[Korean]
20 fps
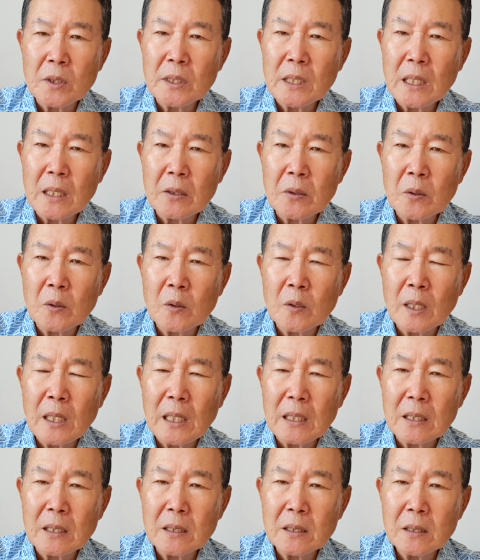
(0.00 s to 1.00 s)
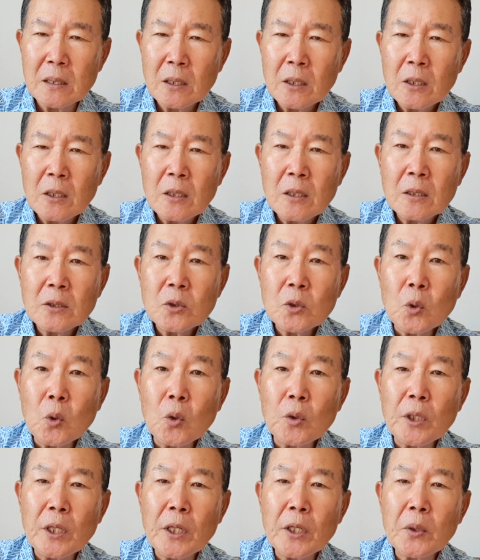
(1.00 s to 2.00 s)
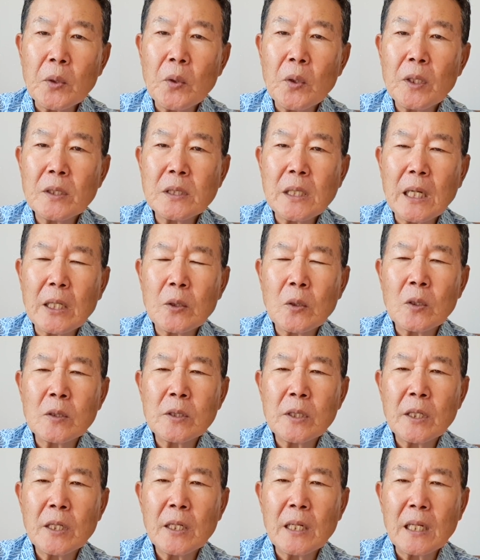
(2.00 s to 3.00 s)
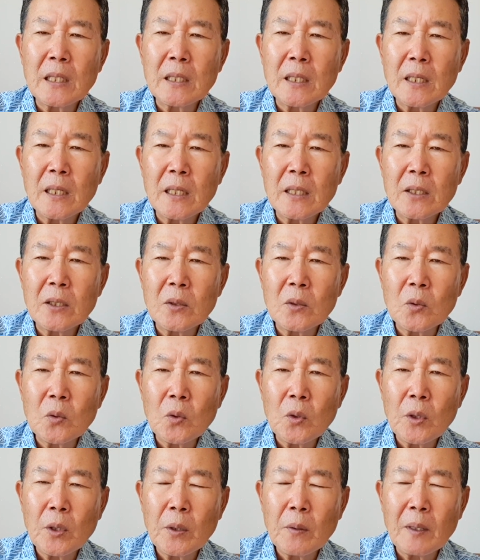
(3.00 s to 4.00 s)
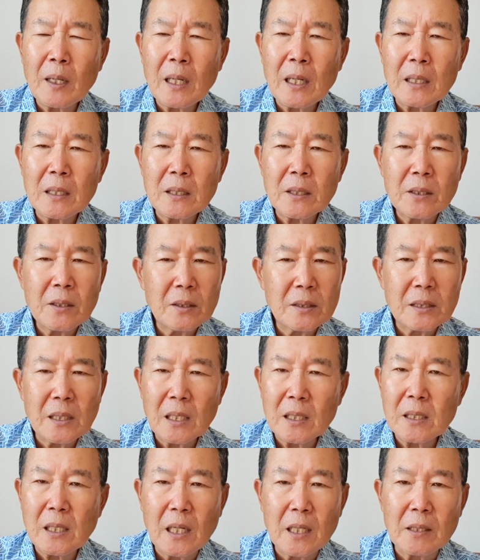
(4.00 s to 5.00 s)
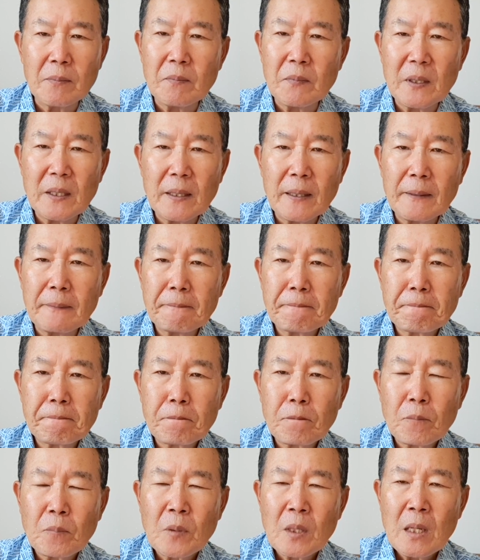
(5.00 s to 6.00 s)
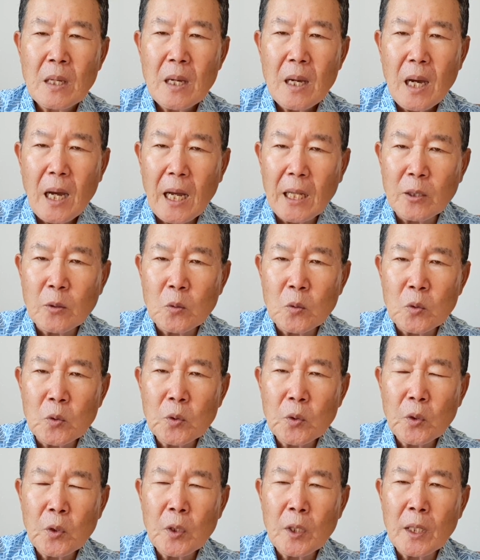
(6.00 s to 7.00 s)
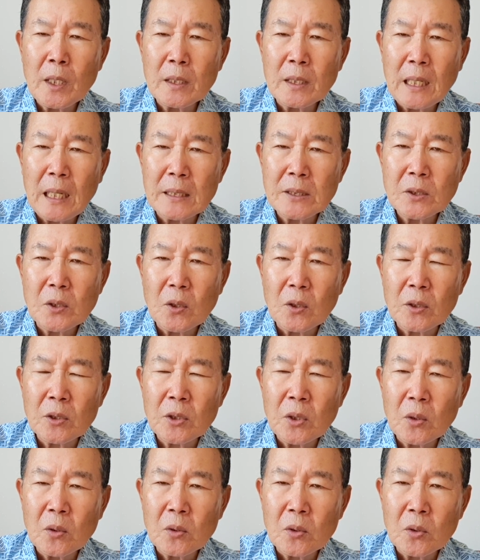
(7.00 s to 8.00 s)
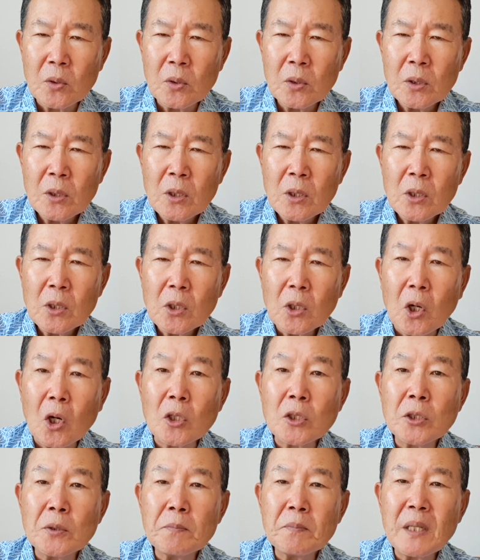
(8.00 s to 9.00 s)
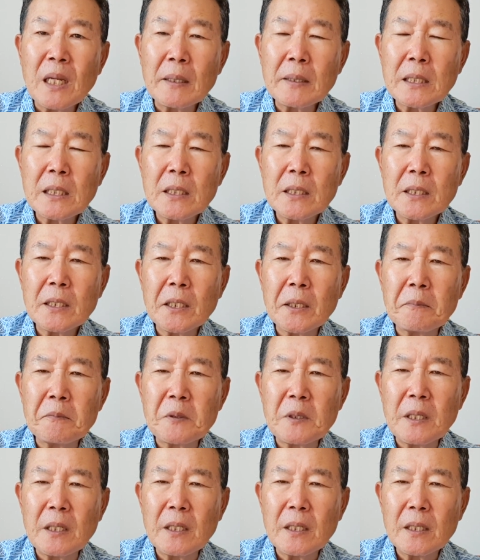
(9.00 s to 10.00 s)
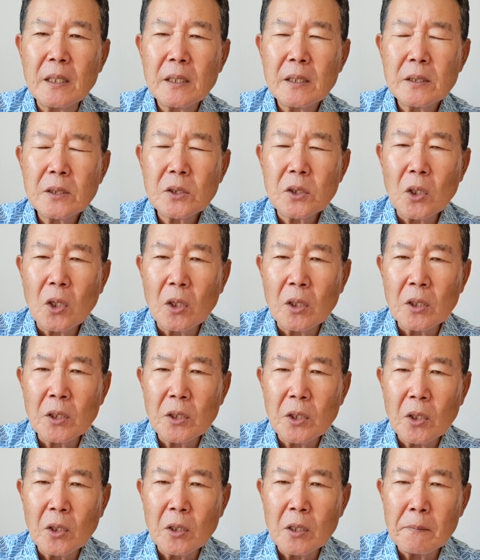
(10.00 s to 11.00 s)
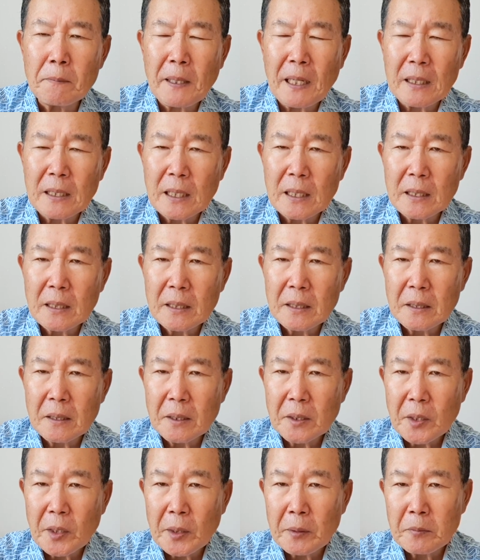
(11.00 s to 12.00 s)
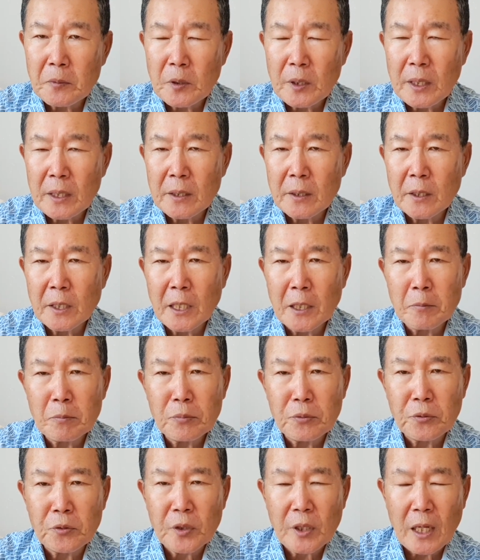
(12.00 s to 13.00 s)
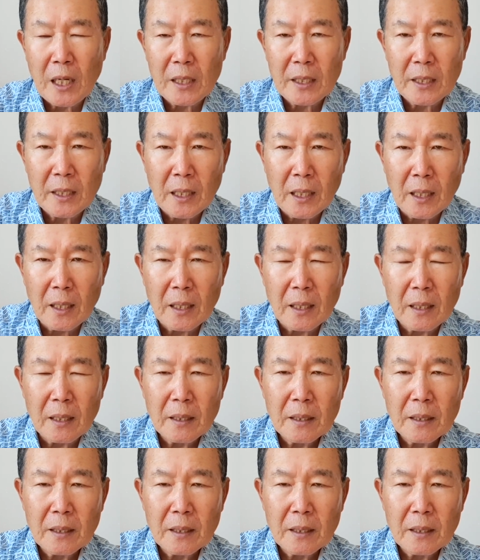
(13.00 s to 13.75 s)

사건과 같은 초대교회 사등전에 나타났던 교회와 같은 현상은 아닙니다. 한국교회가 다 성령으로 거듭났기 때문에 성령을 받았기 때문에 일어난 부흥이 아니라